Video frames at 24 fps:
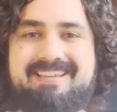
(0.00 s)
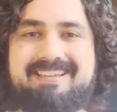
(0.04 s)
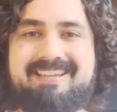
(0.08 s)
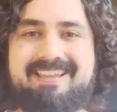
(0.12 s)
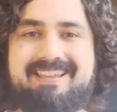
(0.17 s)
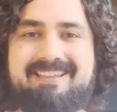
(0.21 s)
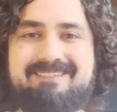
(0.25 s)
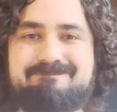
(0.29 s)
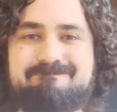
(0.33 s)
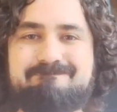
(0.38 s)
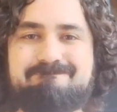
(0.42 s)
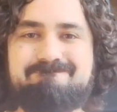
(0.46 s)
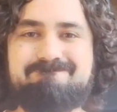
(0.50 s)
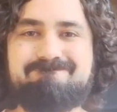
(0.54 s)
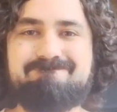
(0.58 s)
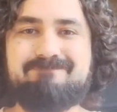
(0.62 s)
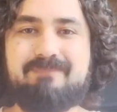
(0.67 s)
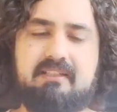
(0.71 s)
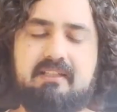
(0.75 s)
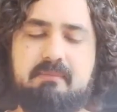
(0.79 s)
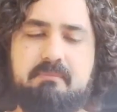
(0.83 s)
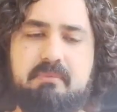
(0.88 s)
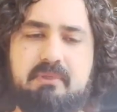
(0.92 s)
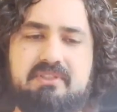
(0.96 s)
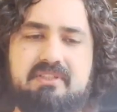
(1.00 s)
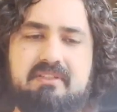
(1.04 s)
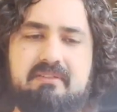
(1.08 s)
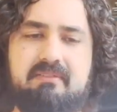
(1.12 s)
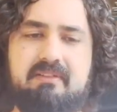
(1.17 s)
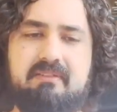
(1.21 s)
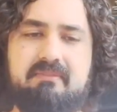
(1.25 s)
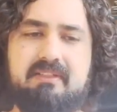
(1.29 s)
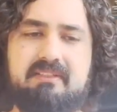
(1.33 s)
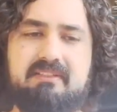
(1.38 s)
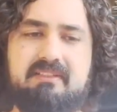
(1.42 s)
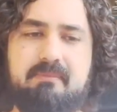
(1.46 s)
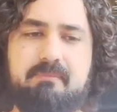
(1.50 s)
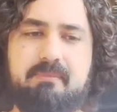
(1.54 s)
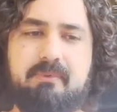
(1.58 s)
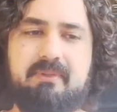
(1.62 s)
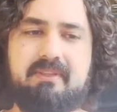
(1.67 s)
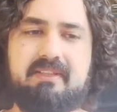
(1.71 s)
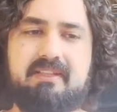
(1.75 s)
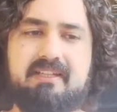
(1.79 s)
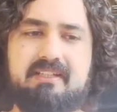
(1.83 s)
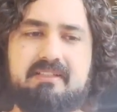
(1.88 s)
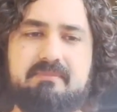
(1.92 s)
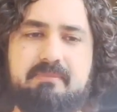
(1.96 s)
y nada. Y posiblemente
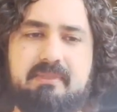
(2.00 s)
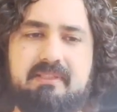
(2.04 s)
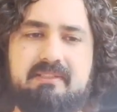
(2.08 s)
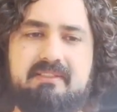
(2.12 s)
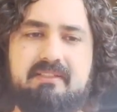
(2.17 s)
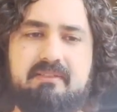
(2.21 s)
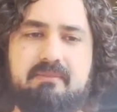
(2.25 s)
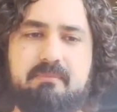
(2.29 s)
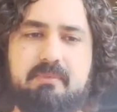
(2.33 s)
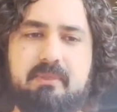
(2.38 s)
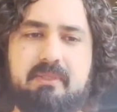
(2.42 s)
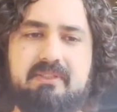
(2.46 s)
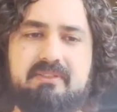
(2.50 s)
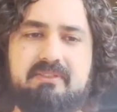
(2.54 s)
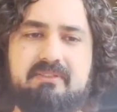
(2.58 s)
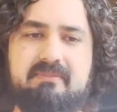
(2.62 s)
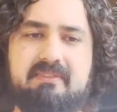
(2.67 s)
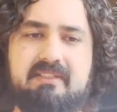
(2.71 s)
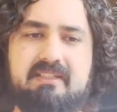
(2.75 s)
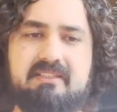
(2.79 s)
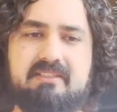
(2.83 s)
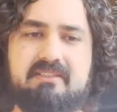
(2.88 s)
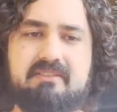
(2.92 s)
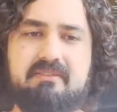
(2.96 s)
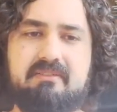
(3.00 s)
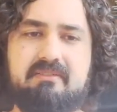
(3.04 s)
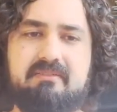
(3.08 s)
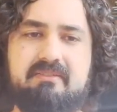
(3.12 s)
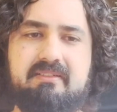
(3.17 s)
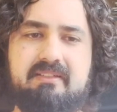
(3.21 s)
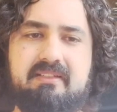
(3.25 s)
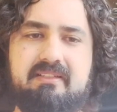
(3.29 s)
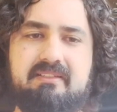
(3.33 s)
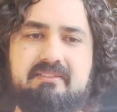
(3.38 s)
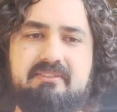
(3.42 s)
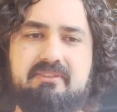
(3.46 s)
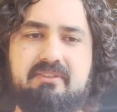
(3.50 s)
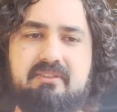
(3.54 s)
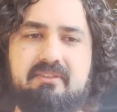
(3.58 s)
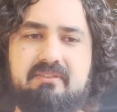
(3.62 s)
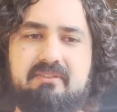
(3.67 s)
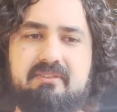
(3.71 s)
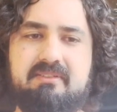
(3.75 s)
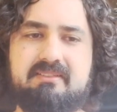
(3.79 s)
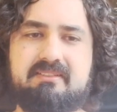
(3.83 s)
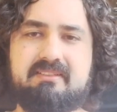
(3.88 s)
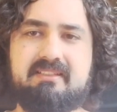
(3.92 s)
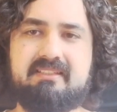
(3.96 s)
pudiera expandir un poquito más sobre
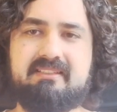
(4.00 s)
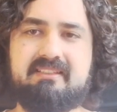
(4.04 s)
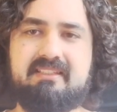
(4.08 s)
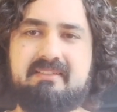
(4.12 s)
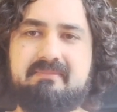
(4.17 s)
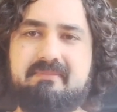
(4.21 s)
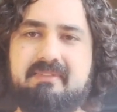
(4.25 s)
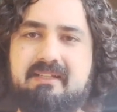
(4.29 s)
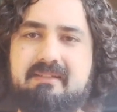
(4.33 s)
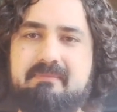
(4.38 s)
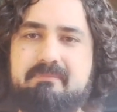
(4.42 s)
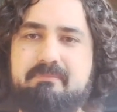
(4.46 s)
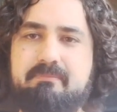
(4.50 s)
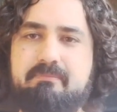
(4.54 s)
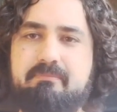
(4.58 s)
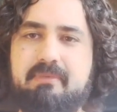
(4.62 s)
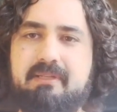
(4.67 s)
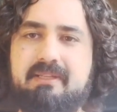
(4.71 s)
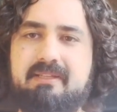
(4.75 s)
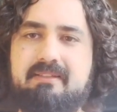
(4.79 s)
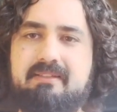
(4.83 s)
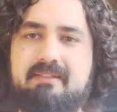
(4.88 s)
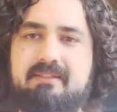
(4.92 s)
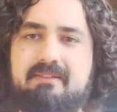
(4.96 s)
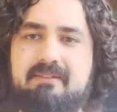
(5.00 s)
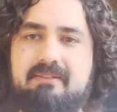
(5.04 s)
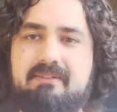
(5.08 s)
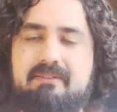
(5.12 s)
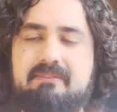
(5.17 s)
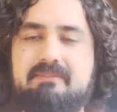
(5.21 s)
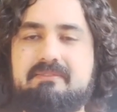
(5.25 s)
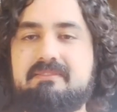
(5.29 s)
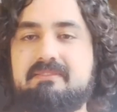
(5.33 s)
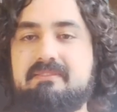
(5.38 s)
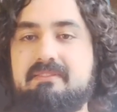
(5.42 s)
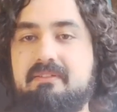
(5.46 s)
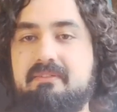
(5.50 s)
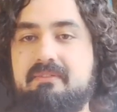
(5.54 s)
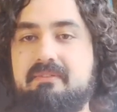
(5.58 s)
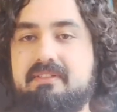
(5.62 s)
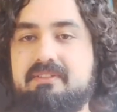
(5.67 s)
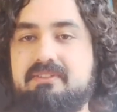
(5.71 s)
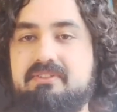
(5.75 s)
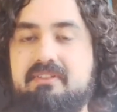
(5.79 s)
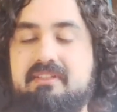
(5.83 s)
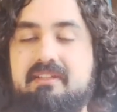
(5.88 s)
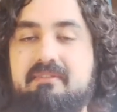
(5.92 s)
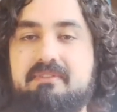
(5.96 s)
todo este tema, pero de
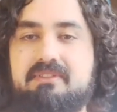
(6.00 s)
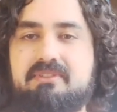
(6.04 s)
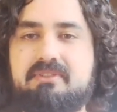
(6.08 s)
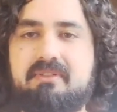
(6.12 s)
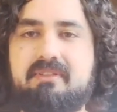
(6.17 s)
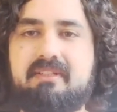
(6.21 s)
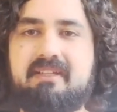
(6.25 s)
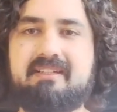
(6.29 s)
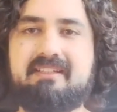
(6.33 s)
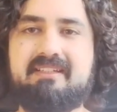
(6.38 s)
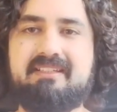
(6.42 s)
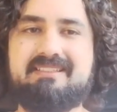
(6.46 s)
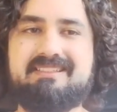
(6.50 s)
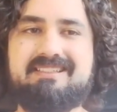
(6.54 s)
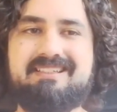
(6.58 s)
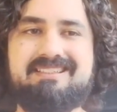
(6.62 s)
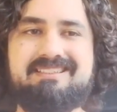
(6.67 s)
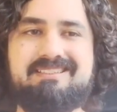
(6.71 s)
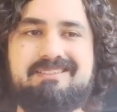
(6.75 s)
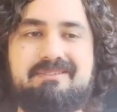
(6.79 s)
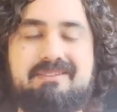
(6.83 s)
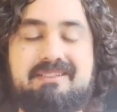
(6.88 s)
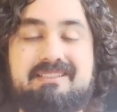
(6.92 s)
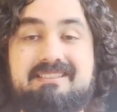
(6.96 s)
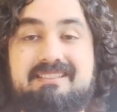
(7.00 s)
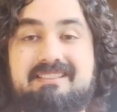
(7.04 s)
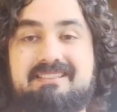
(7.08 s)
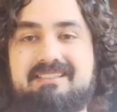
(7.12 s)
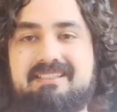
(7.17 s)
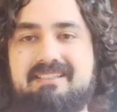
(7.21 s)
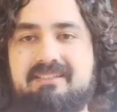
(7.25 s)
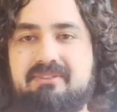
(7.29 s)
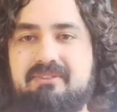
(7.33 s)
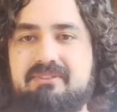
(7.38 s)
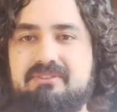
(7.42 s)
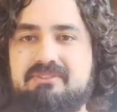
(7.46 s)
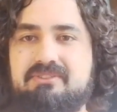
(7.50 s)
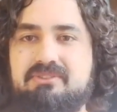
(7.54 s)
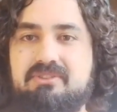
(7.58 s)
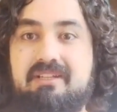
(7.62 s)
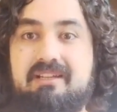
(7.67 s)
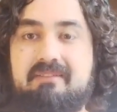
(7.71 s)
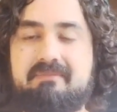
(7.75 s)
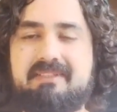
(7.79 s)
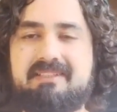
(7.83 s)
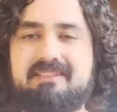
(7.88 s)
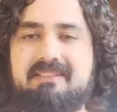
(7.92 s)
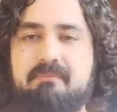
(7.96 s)
momento ya me estoy arriesgando bastante con
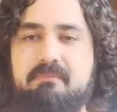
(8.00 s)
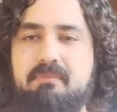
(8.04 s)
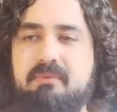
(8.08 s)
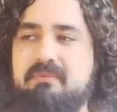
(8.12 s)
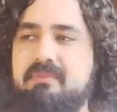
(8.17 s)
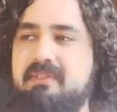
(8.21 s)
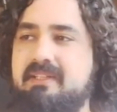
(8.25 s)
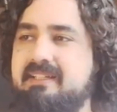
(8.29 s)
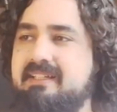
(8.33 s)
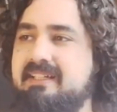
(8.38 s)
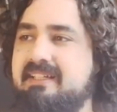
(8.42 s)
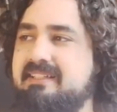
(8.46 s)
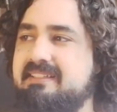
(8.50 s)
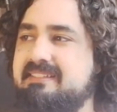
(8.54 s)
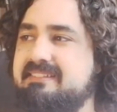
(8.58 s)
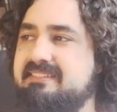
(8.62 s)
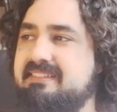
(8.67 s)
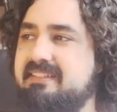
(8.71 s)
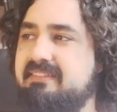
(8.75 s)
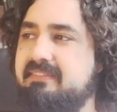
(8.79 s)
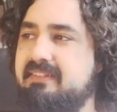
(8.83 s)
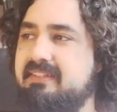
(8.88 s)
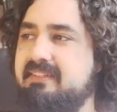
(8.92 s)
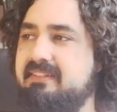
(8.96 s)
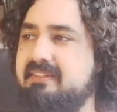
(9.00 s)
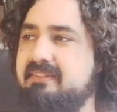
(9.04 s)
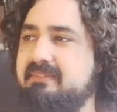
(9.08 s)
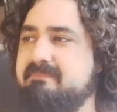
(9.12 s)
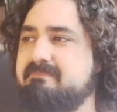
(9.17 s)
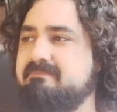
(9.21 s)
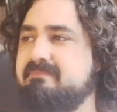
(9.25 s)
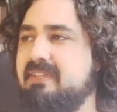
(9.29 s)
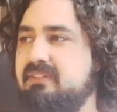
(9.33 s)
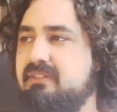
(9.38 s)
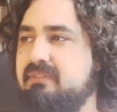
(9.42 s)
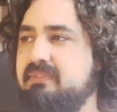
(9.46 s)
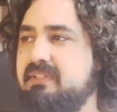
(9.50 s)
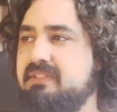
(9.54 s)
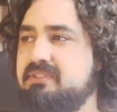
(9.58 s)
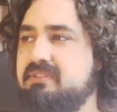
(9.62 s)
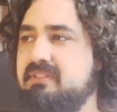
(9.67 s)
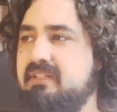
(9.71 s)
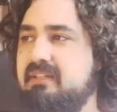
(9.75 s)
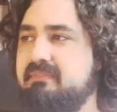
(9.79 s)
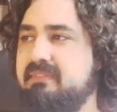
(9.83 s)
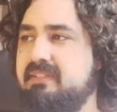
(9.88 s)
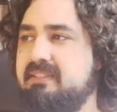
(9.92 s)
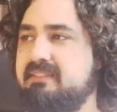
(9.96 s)
solamente publicar este vídeo. Yo
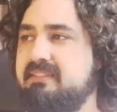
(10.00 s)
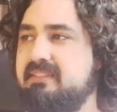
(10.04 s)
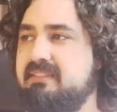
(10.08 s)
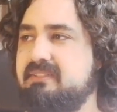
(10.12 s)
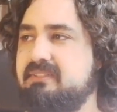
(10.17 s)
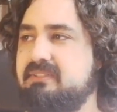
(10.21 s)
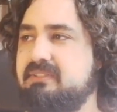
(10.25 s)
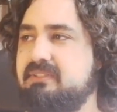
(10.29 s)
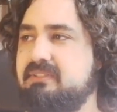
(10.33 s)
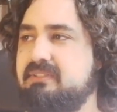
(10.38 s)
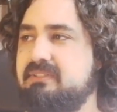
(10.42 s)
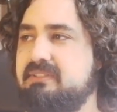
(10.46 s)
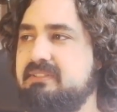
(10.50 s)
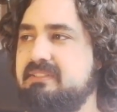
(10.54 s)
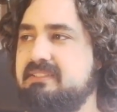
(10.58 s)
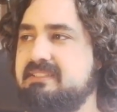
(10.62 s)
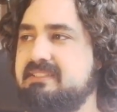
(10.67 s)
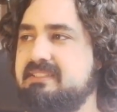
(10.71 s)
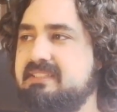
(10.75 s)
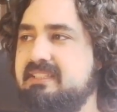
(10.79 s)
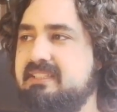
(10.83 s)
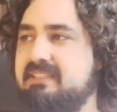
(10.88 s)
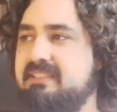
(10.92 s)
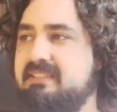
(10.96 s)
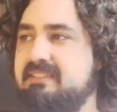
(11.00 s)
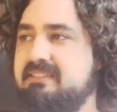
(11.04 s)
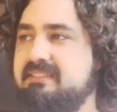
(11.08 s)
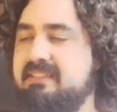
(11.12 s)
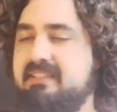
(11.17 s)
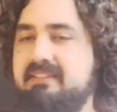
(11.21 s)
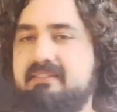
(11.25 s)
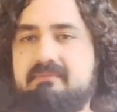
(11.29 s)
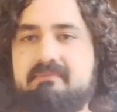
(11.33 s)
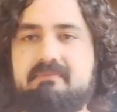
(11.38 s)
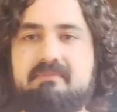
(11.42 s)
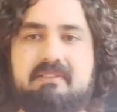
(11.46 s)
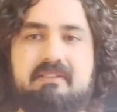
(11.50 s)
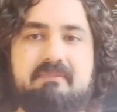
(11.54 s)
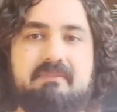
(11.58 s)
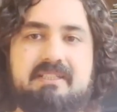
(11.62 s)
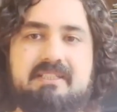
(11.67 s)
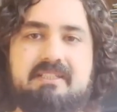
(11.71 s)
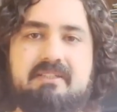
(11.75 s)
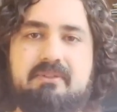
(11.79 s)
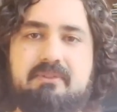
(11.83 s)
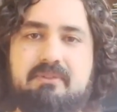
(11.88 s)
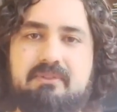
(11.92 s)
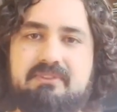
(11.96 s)
personalmente no es que esté en
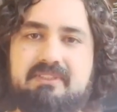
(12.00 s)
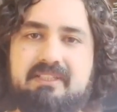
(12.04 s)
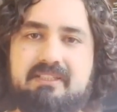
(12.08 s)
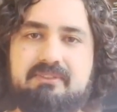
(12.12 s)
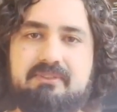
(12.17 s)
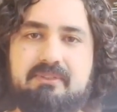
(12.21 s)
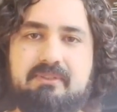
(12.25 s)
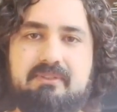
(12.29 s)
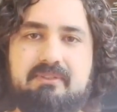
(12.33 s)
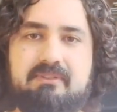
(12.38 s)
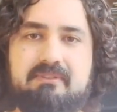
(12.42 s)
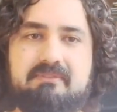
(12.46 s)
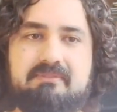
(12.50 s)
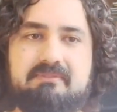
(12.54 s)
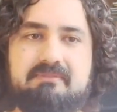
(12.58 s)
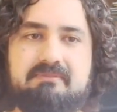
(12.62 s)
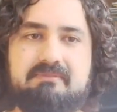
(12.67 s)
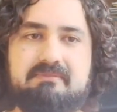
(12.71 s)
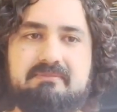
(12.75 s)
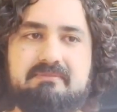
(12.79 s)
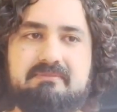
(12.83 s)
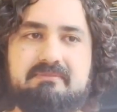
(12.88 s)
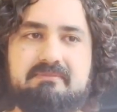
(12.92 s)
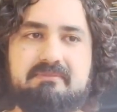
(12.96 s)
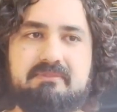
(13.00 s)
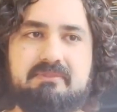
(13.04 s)
demasiado contacto con